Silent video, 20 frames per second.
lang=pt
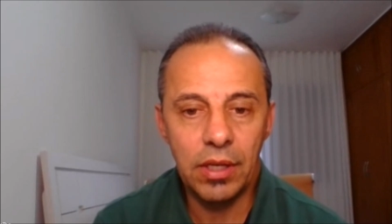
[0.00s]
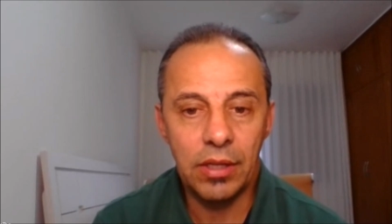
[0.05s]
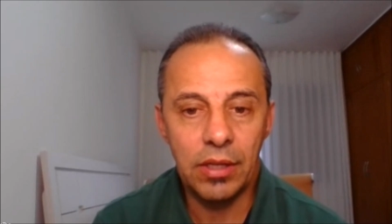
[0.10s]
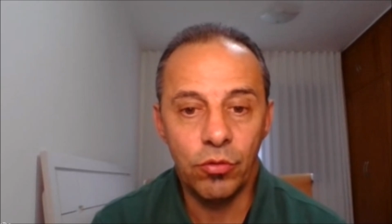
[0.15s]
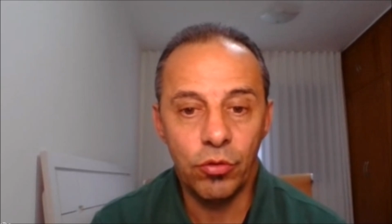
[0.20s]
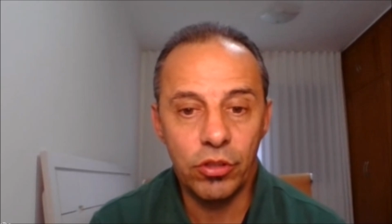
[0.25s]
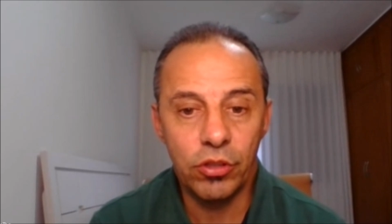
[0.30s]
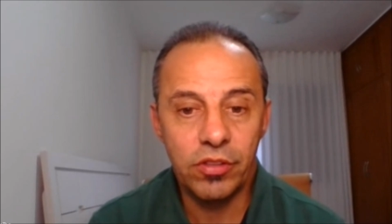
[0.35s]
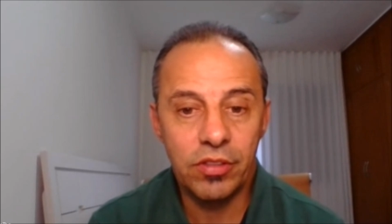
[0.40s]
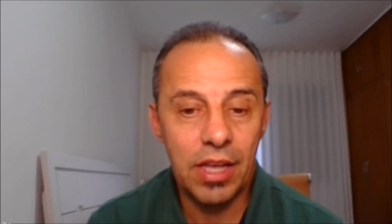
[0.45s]
então
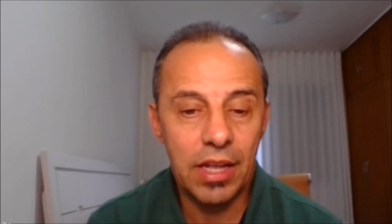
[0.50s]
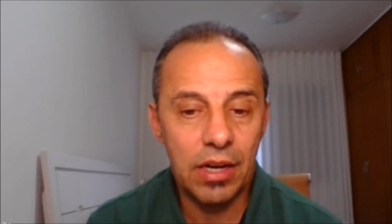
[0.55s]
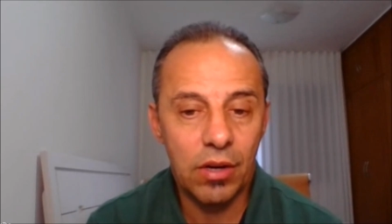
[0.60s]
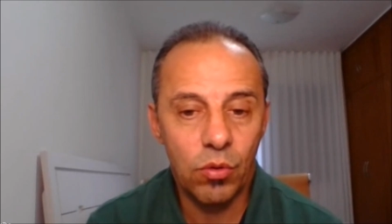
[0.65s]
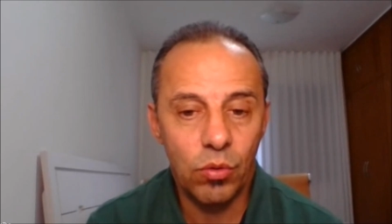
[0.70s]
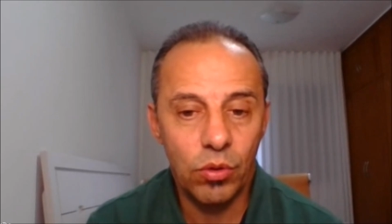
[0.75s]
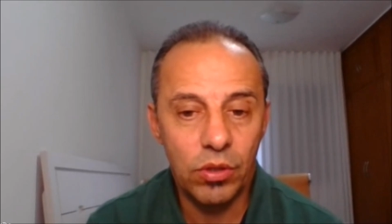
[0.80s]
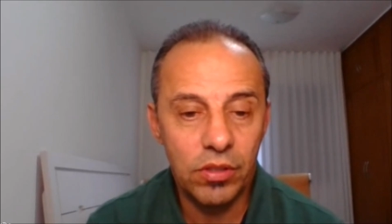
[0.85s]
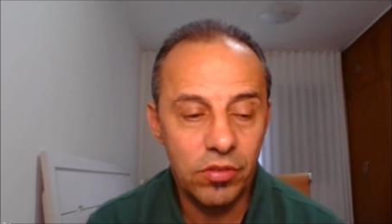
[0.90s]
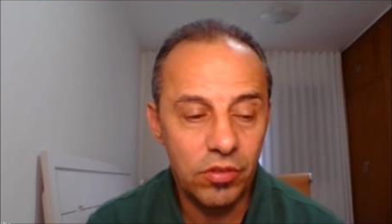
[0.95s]
você era
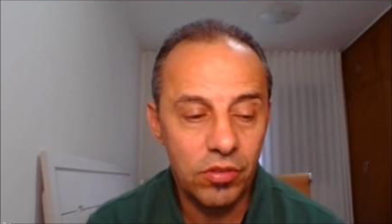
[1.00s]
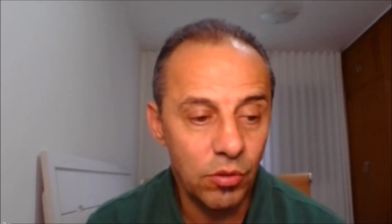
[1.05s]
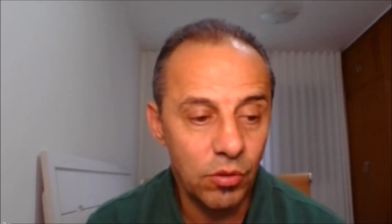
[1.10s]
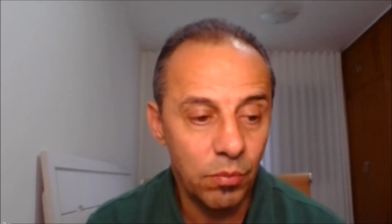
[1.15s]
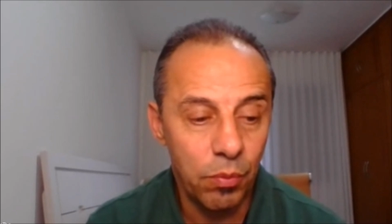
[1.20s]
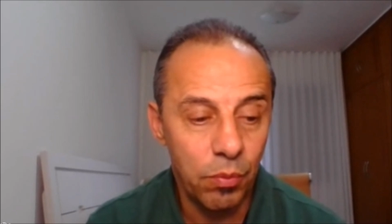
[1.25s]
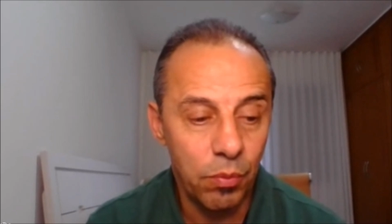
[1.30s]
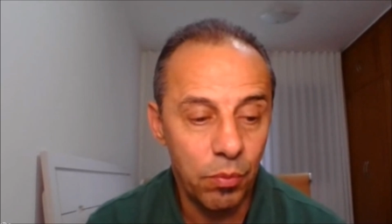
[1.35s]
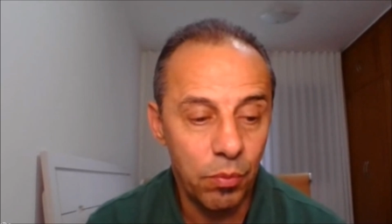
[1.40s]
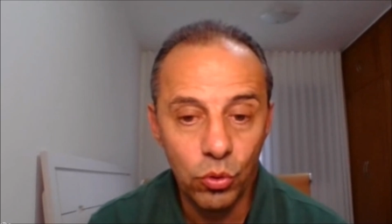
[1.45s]
conhecido
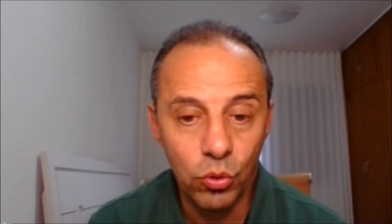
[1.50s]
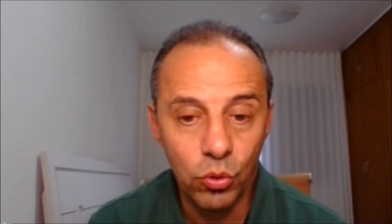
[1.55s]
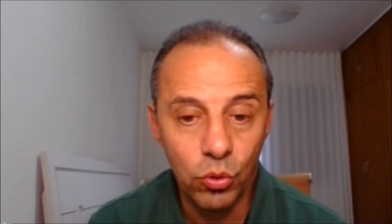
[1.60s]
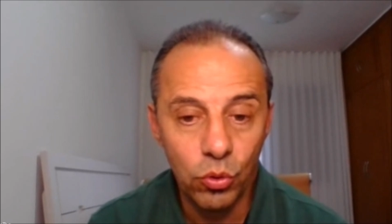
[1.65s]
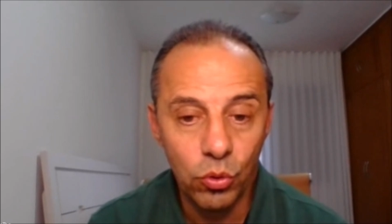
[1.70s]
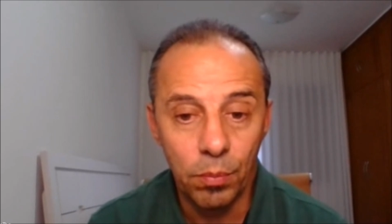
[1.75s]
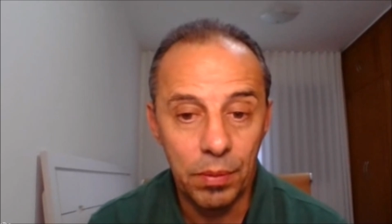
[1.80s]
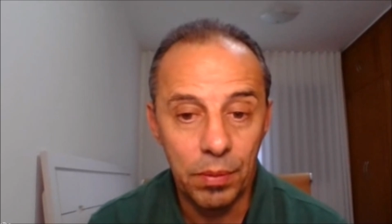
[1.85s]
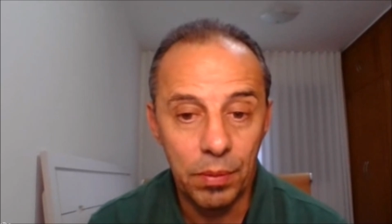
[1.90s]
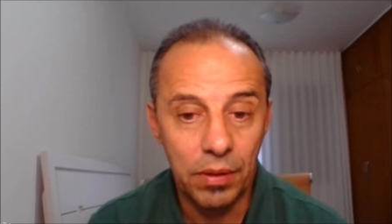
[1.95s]
por
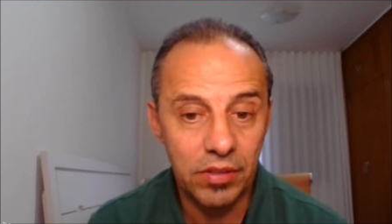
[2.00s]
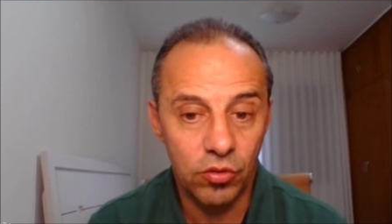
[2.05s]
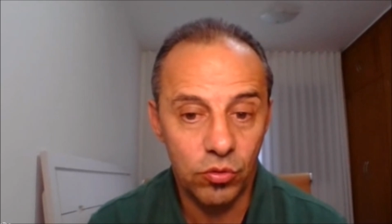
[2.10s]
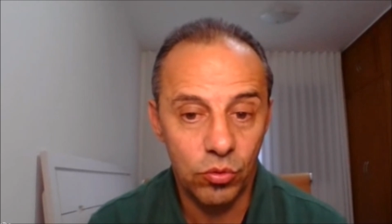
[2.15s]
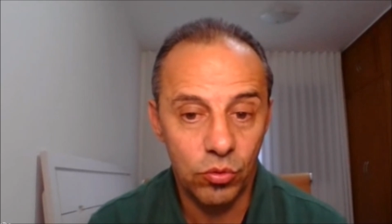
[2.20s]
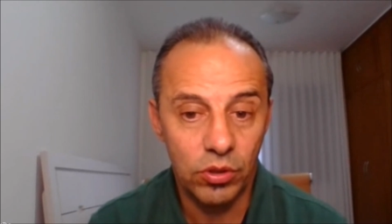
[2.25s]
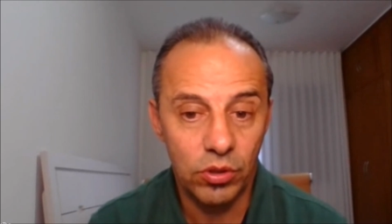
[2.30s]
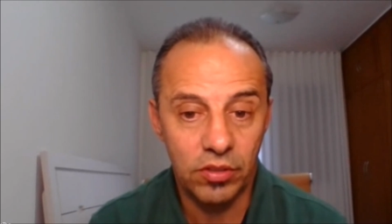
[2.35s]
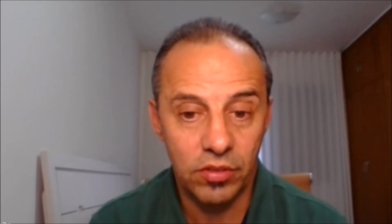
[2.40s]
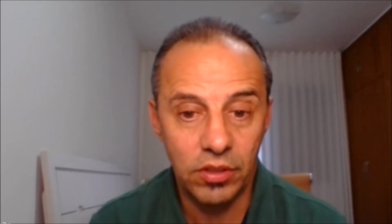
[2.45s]
duplas,
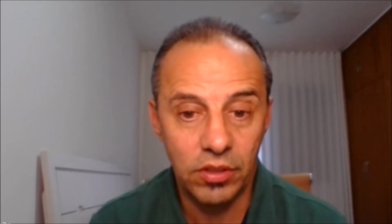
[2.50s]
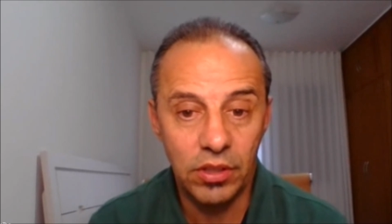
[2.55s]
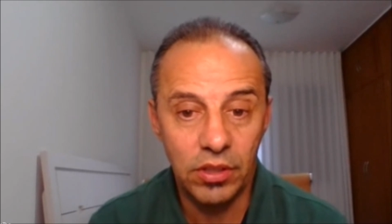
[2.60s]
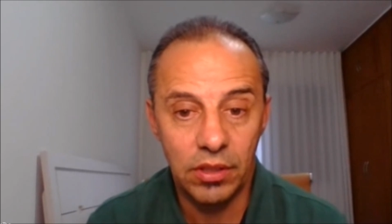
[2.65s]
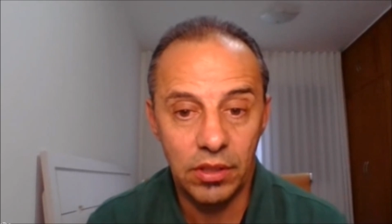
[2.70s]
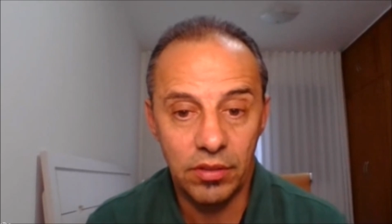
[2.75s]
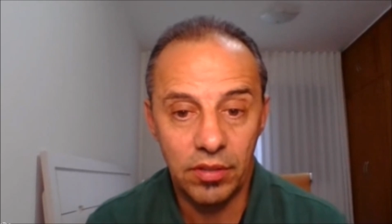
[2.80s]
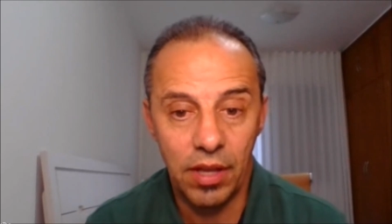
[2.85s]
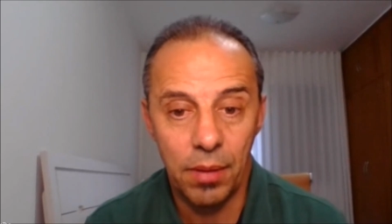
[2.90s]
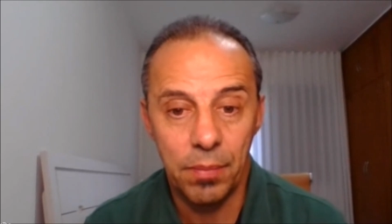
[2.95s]
essas coisas
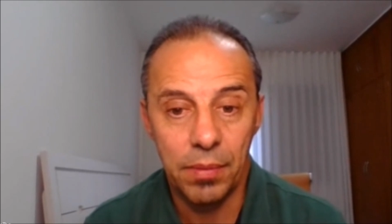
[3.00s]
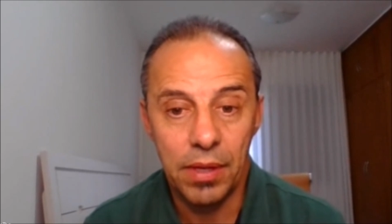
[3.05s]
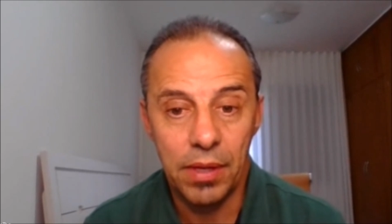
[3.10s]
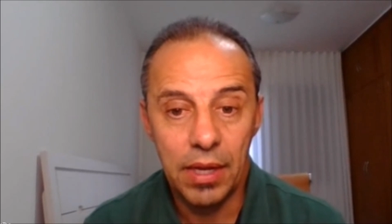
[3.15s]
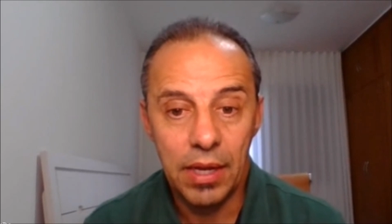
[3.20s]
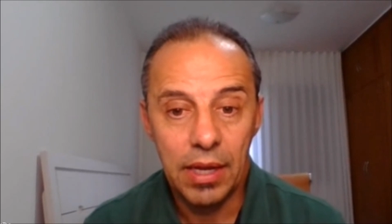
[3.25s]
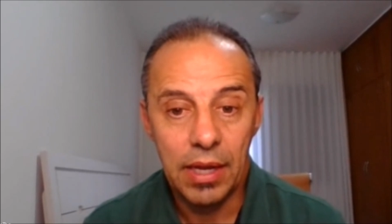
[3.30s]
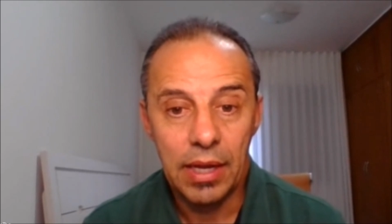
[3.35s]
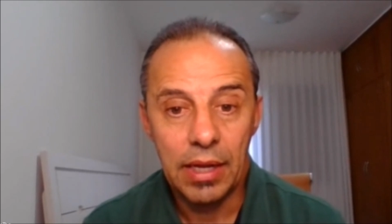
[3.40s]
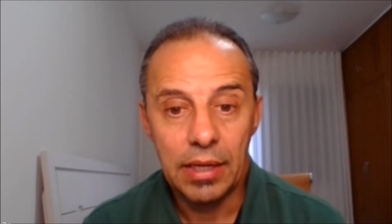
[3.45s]
assim,
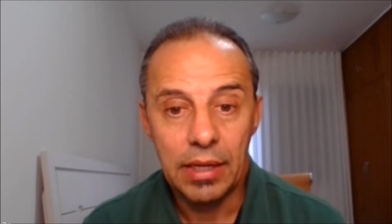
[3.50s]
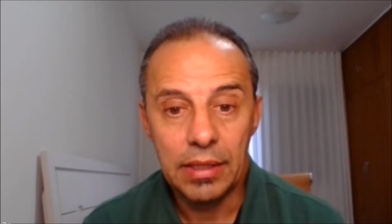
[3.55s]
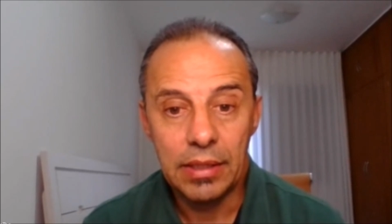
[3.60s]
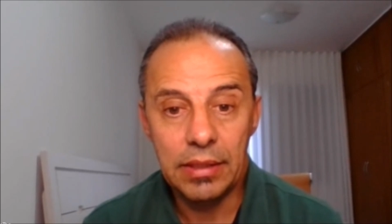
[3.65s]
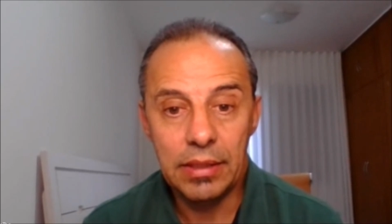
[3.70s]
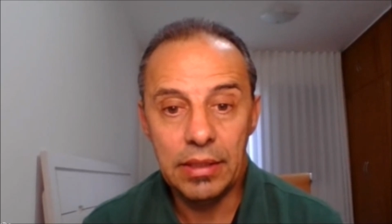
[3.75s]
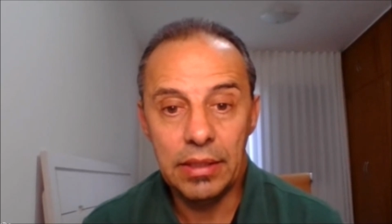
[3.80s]
sabe? Sim.